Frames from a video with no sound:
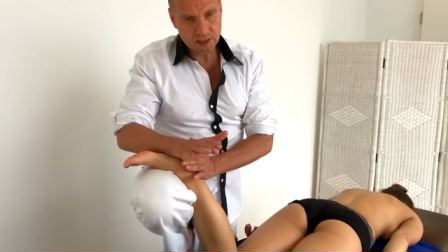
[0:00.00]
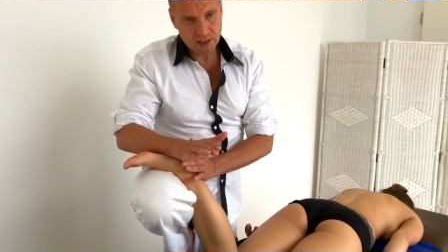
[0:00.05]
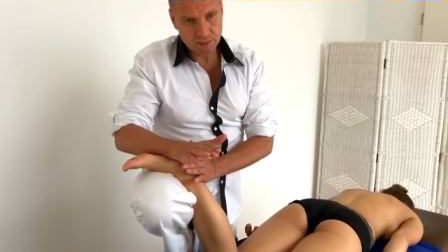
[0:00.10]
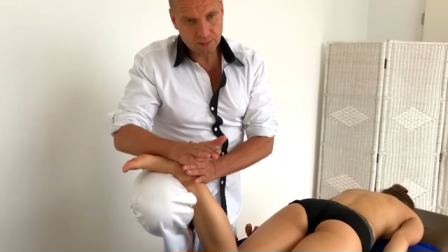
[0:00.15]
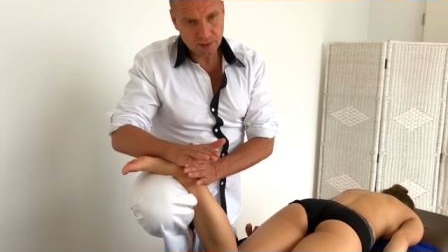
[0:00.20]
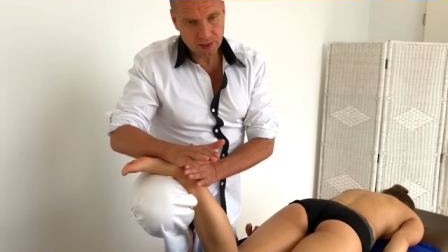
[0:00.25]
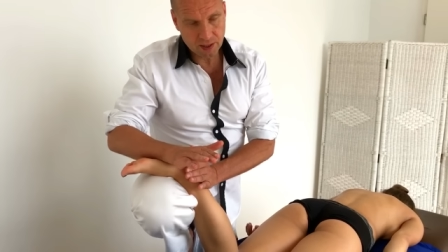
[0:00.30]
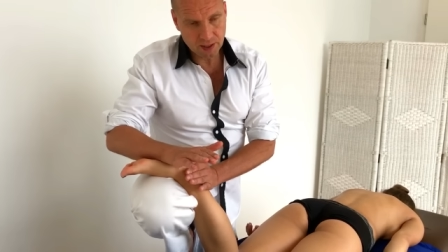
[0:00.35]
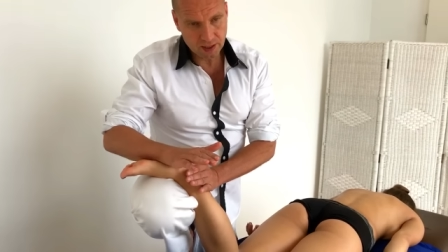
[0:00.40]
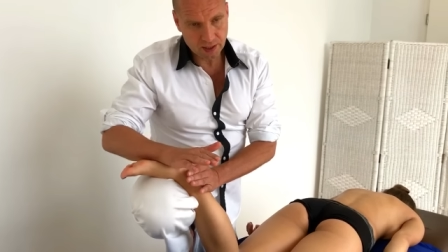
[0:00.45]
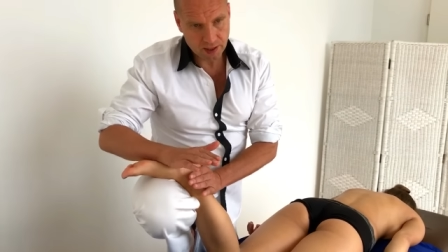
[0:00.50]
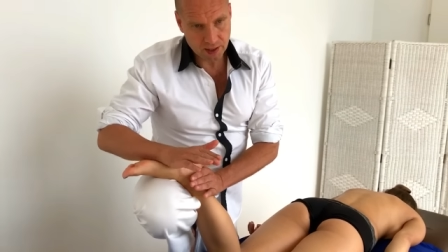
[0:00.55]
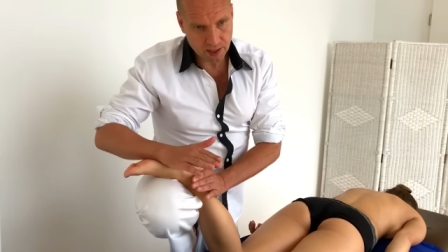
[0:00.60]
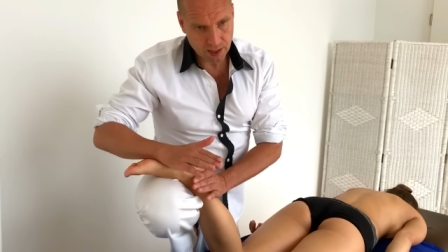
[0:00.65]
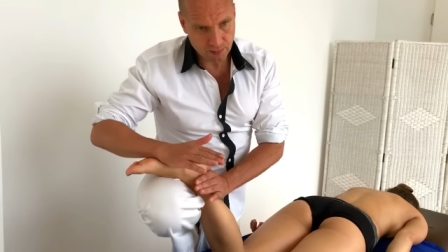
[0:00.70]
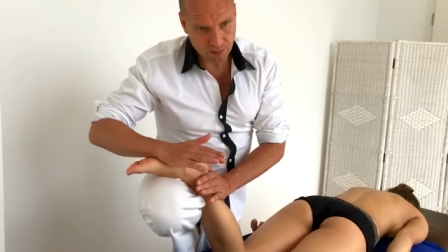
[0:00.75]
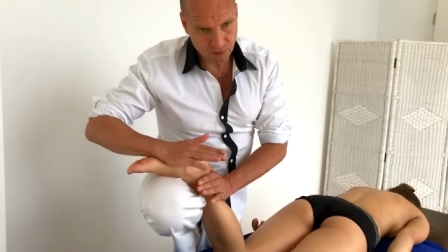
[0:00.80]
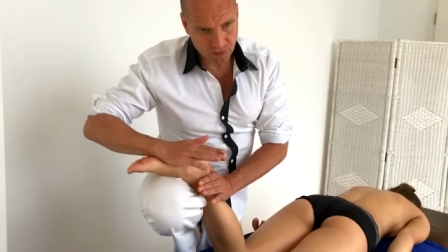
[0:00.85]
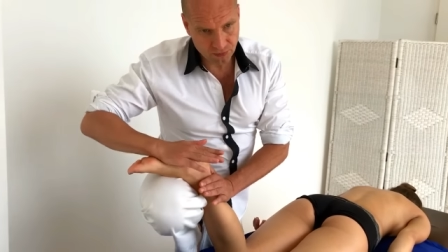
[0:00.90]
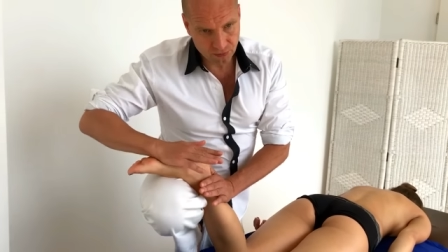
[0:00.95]
richtig
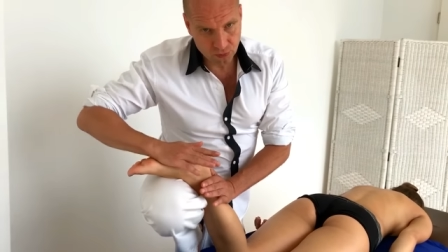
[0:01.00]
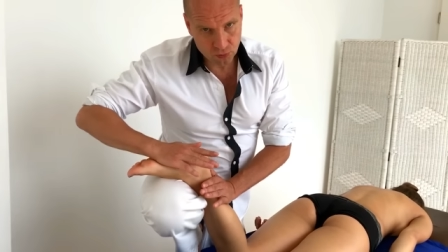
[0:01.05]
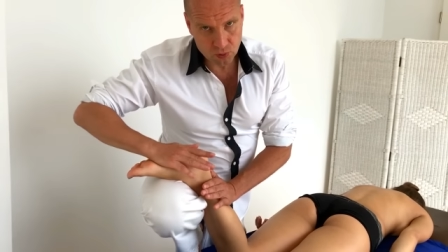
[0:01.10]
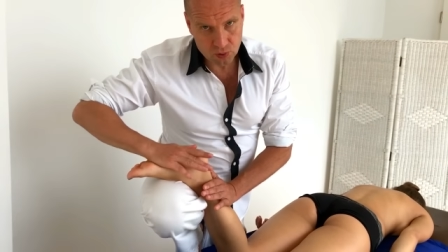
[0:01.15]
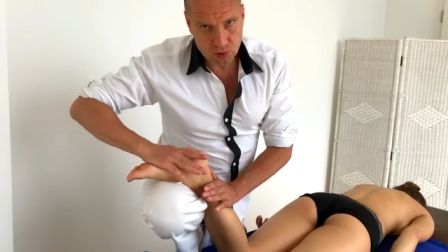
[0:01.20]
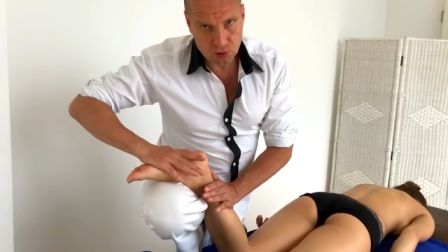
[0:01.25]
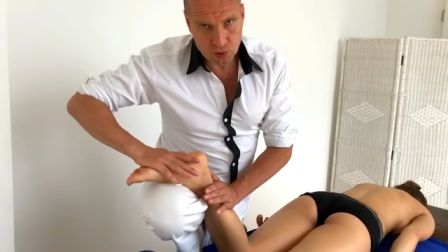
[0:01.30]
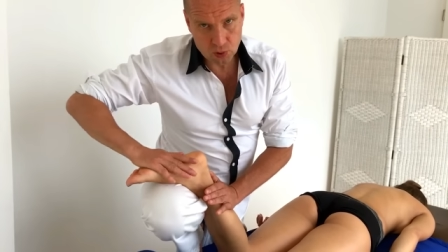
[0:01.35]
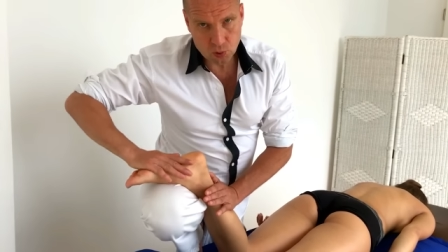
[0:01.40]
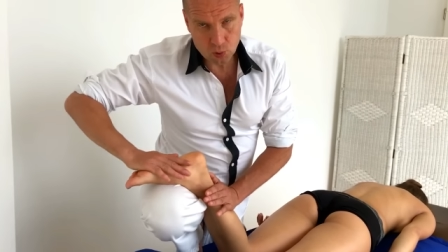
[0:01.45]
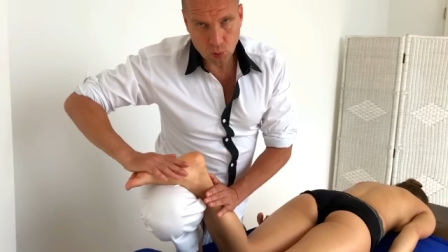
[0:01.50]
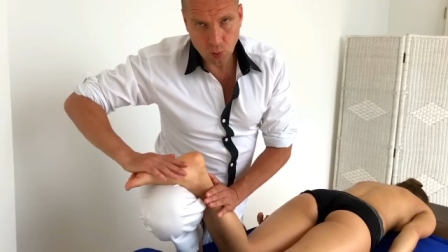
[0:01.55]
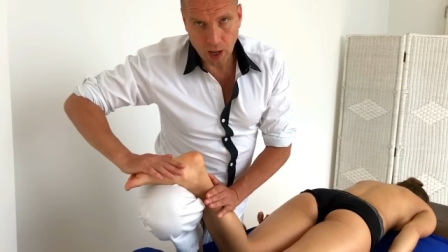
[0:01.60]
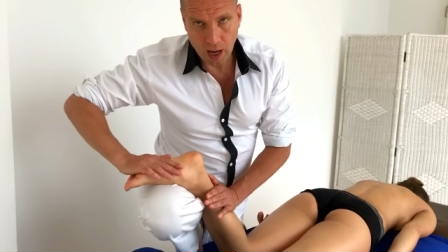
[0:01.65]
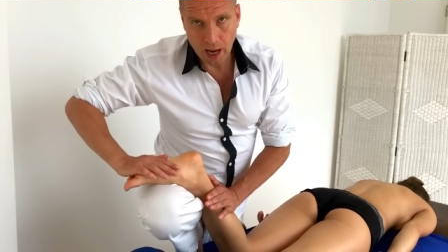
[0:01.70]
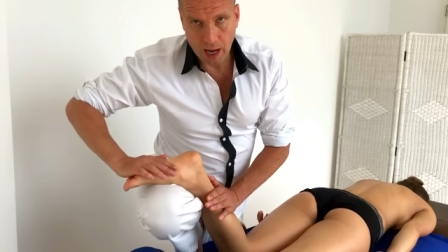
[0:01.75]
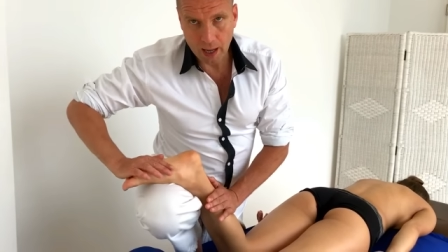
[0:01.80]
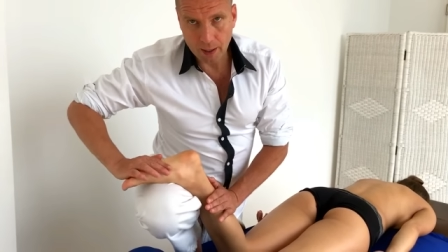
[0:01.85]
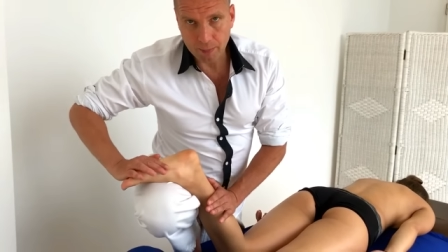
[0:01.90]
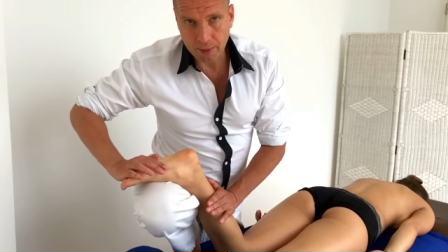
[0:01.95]
schön
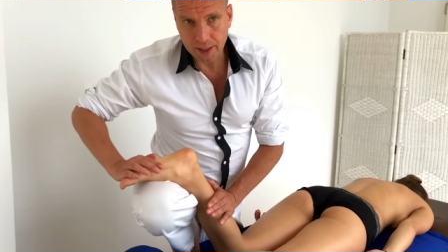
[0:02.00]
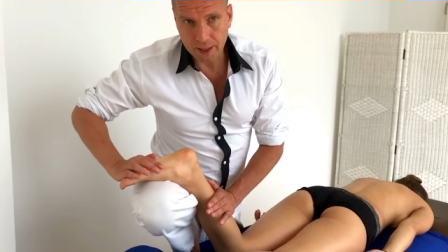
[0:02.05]
über den